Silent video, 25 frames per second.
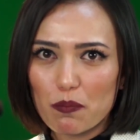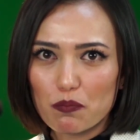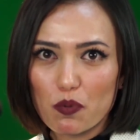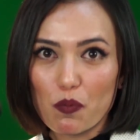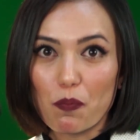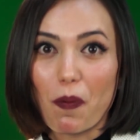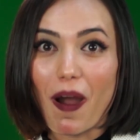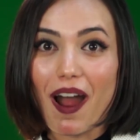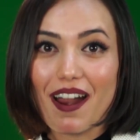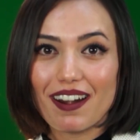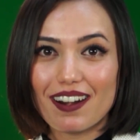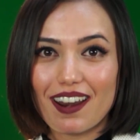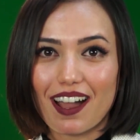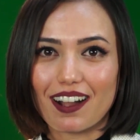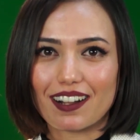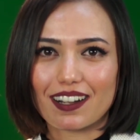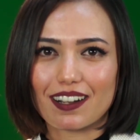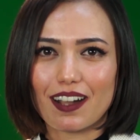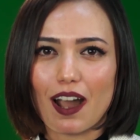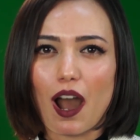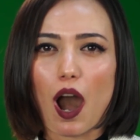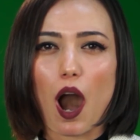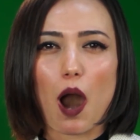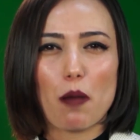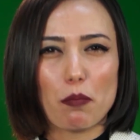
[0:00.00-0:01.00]
Bu parlak
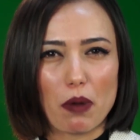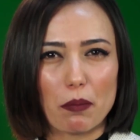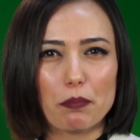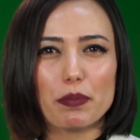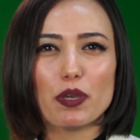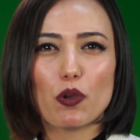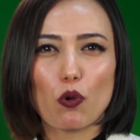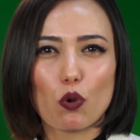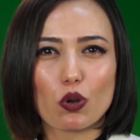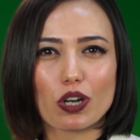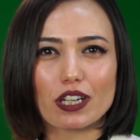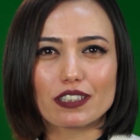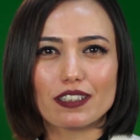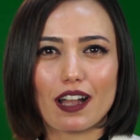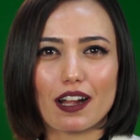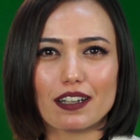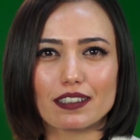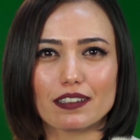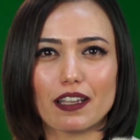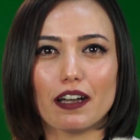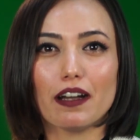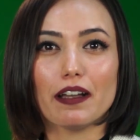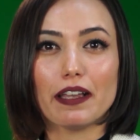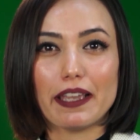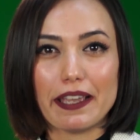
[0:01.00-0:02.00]
ama bir o kadar
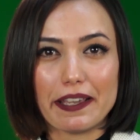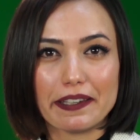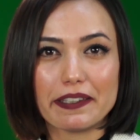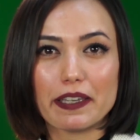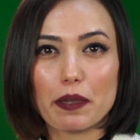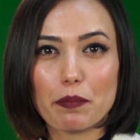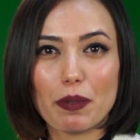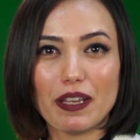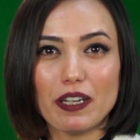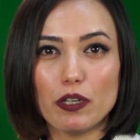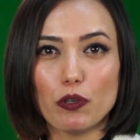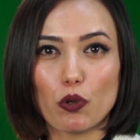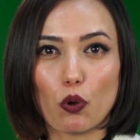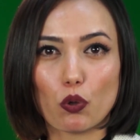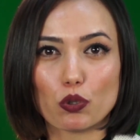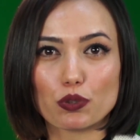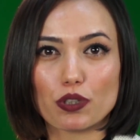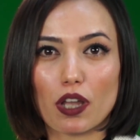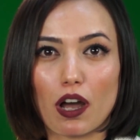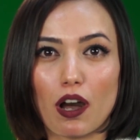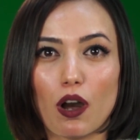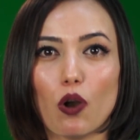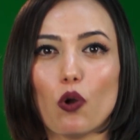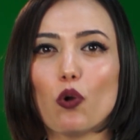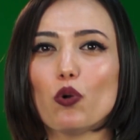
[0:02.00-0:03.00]
da engebeli
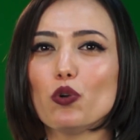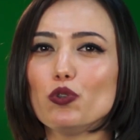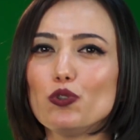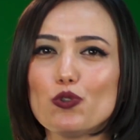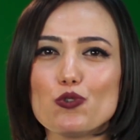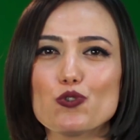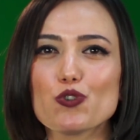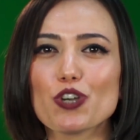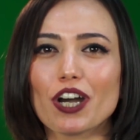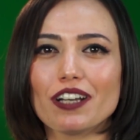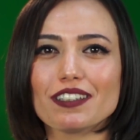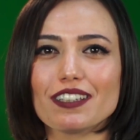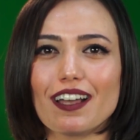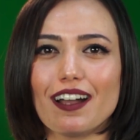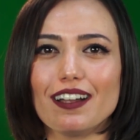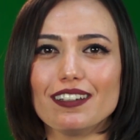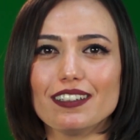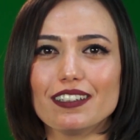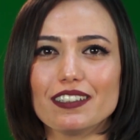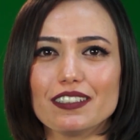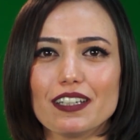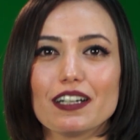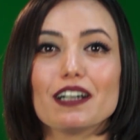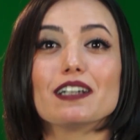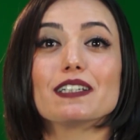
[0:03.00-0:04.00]
yolda oyuncu
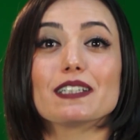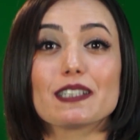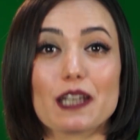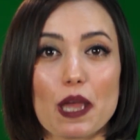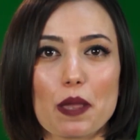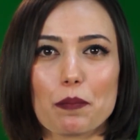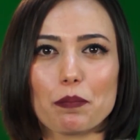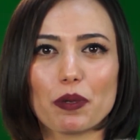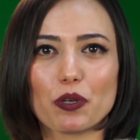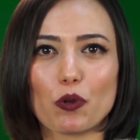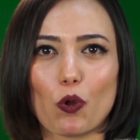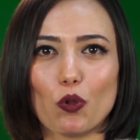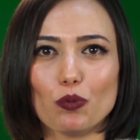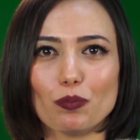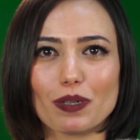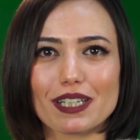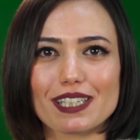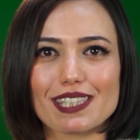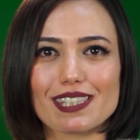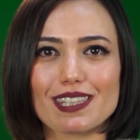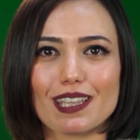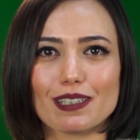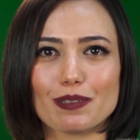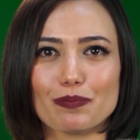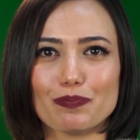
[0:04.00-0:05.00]
adaylarına rehber olmak
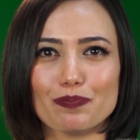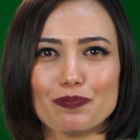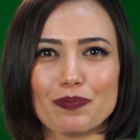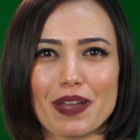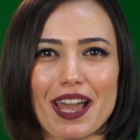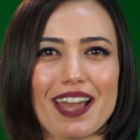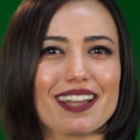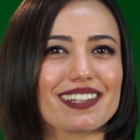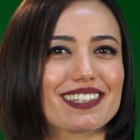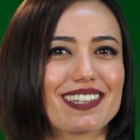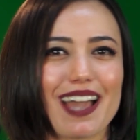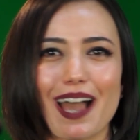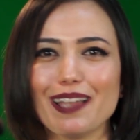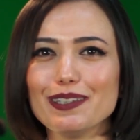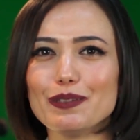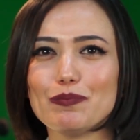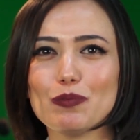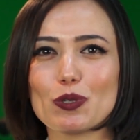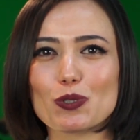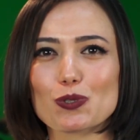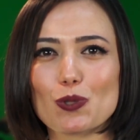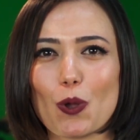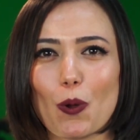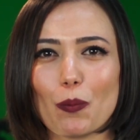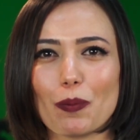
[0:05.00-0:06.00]
istedim.
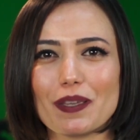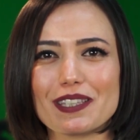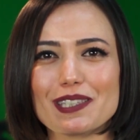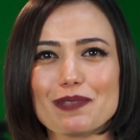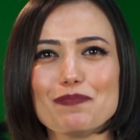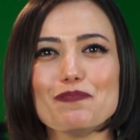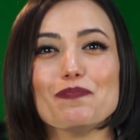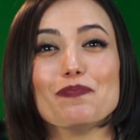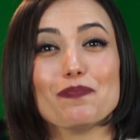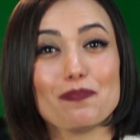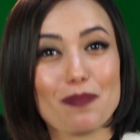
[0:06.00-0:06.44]
Kendimle sohbetim